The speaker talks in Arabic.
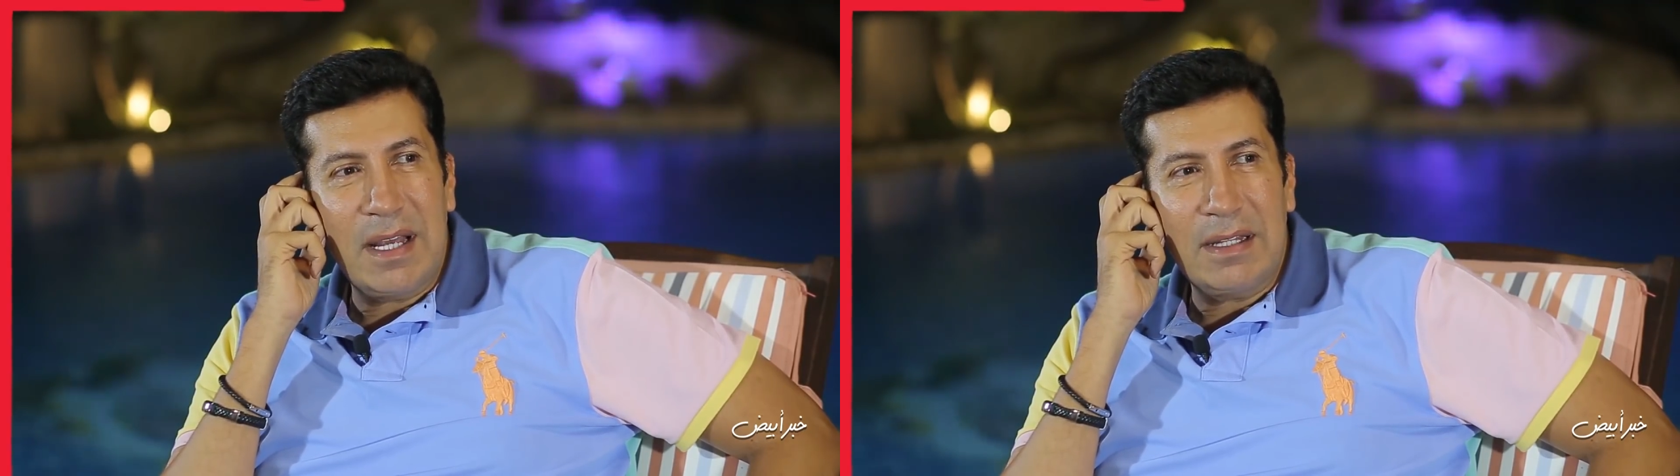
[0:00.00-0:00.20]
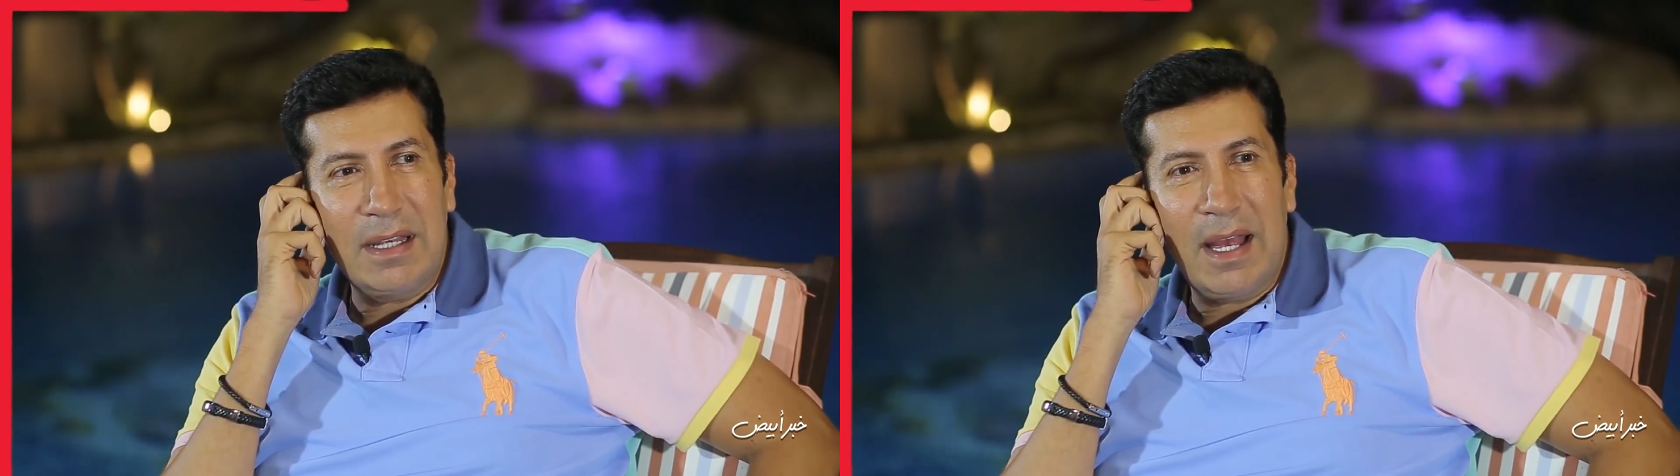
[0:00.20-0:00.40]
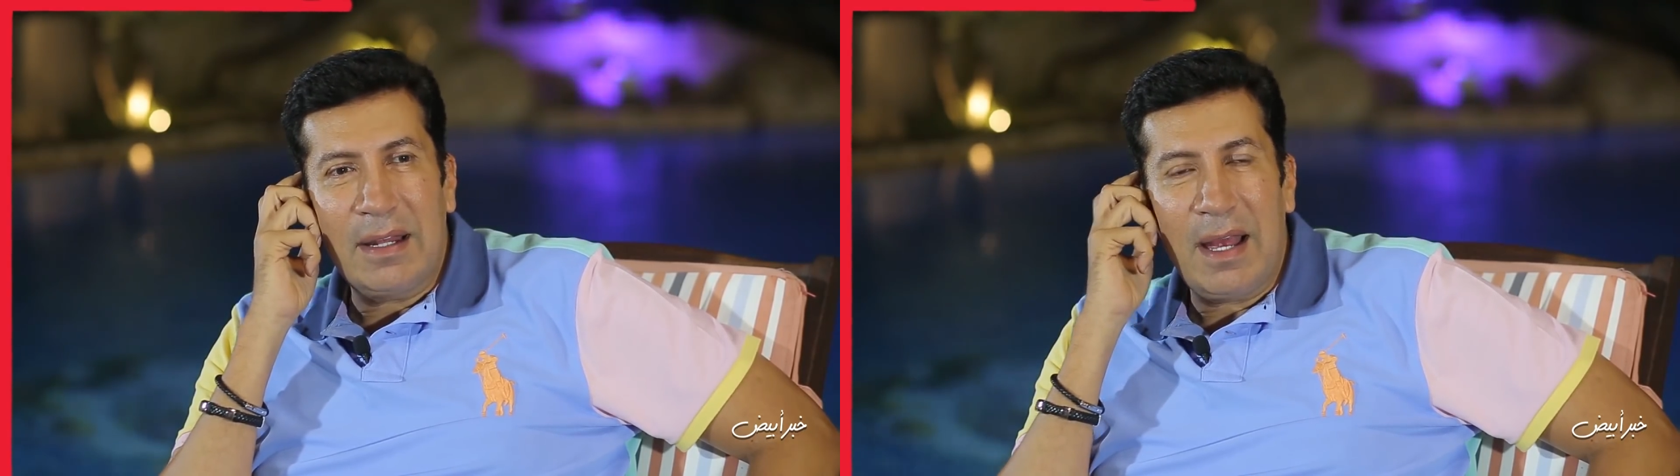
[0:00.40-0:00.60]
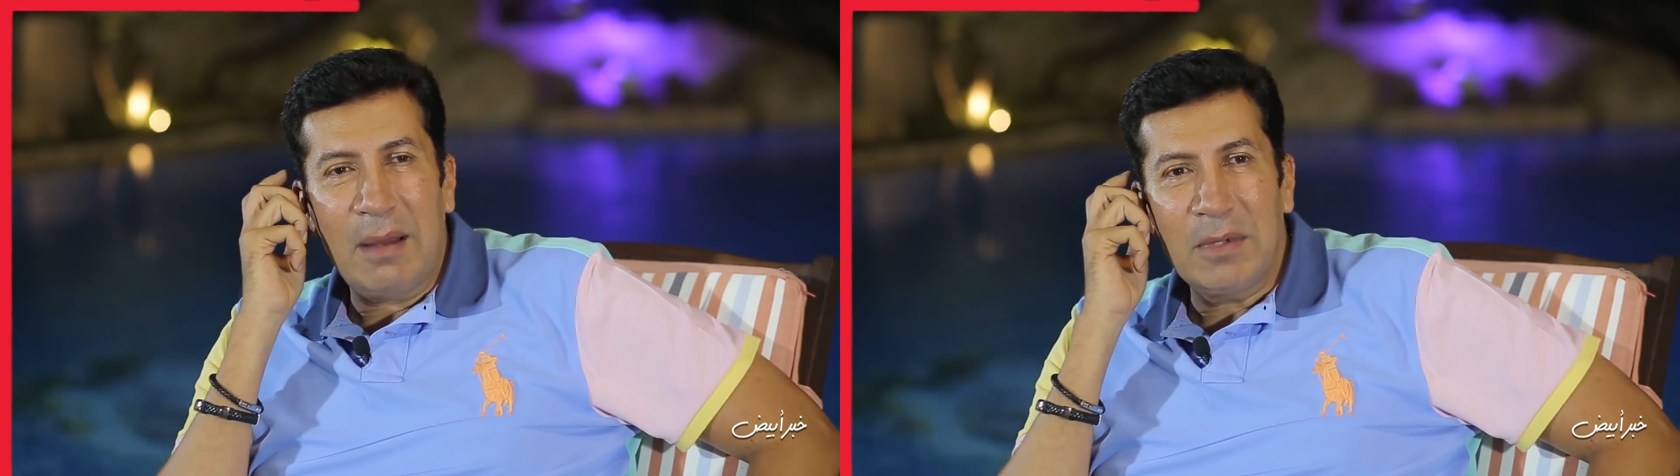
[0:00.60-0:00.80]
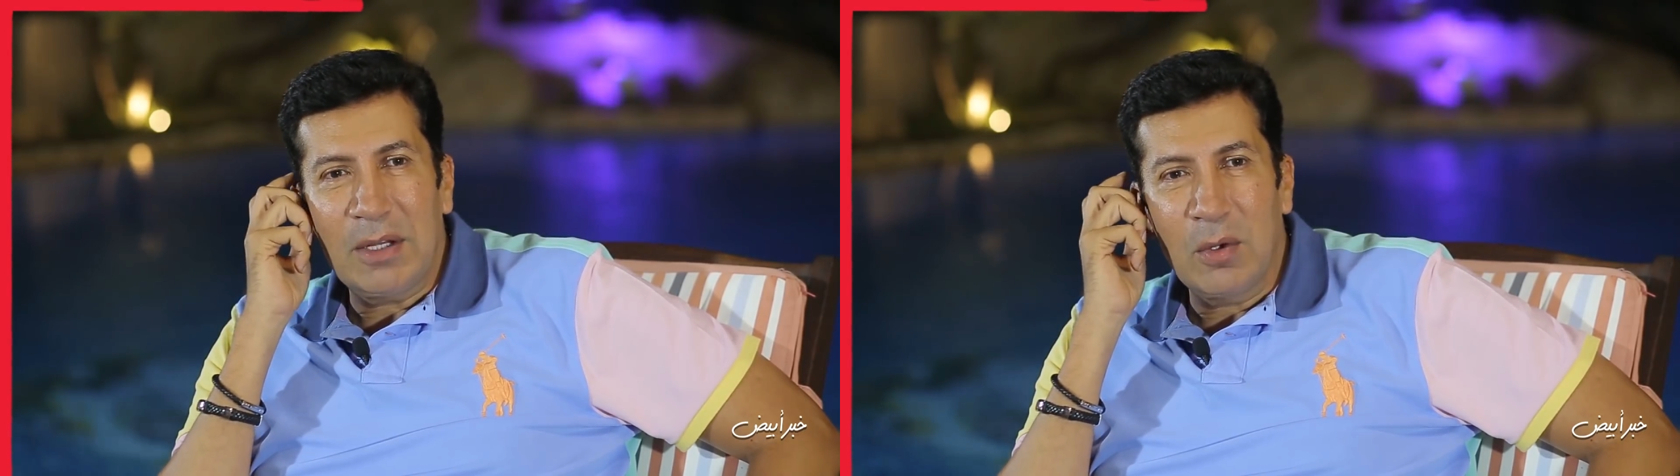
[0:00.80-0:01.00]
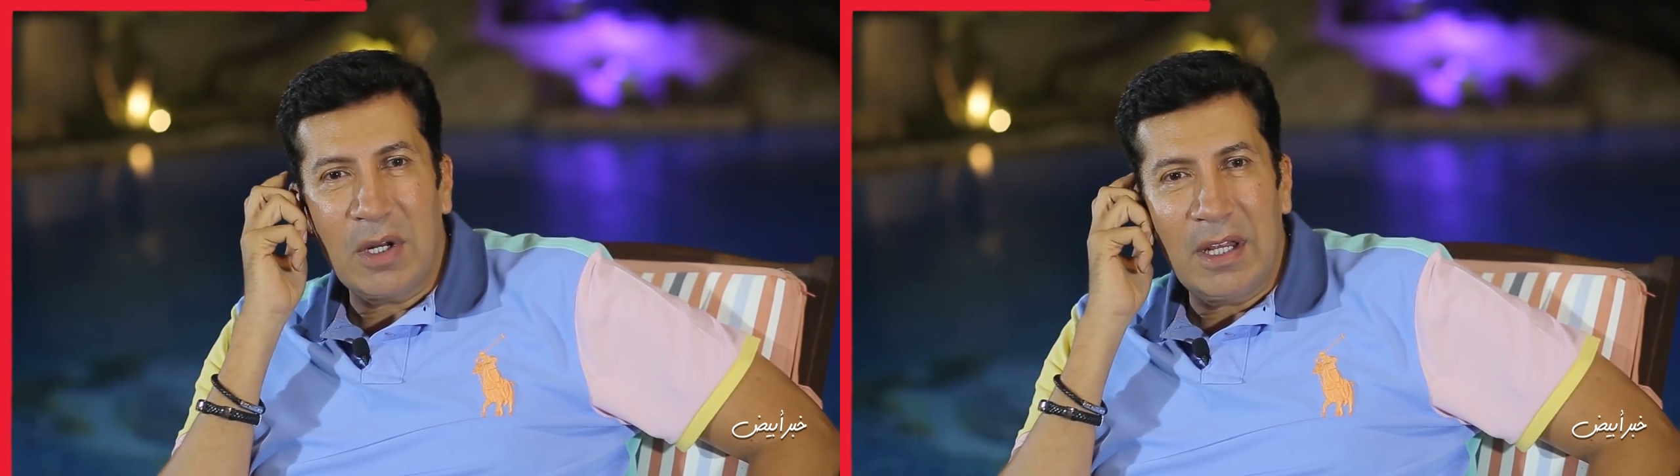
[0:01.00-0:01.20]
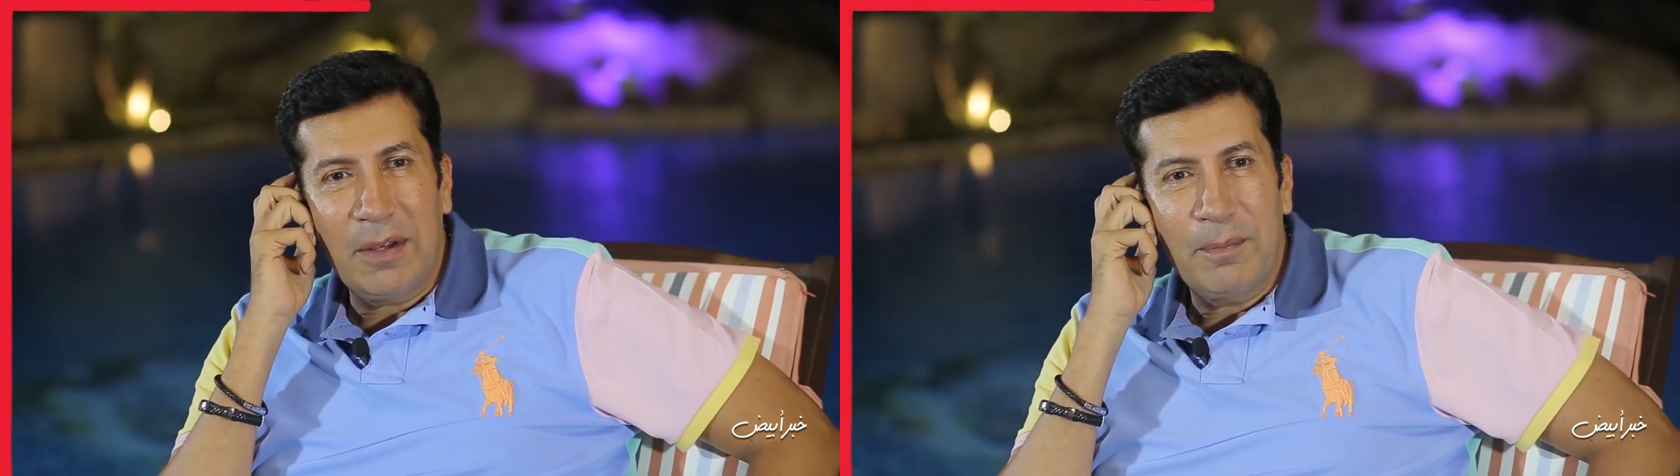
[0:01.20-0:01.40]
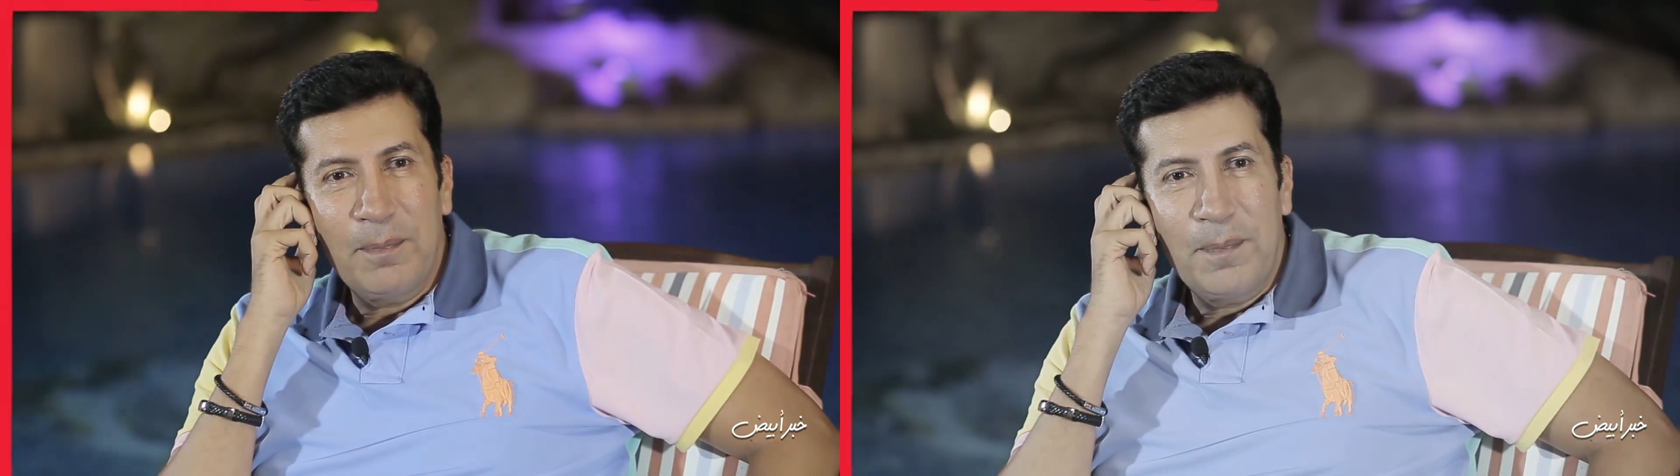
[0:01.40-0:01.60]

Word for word: يعني انا هعمل دور ايه